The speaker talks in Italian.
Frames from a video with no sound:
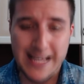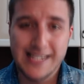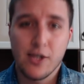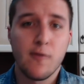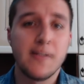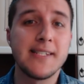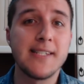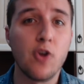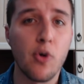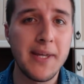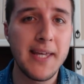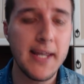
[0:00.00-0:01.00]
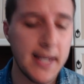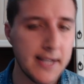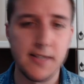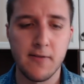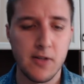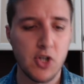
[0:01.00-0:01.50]
sono vestito come ieri,
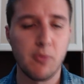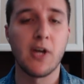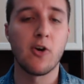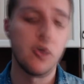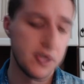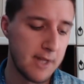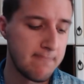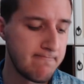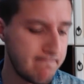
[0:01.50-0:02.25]
anzi facciamo una cosa.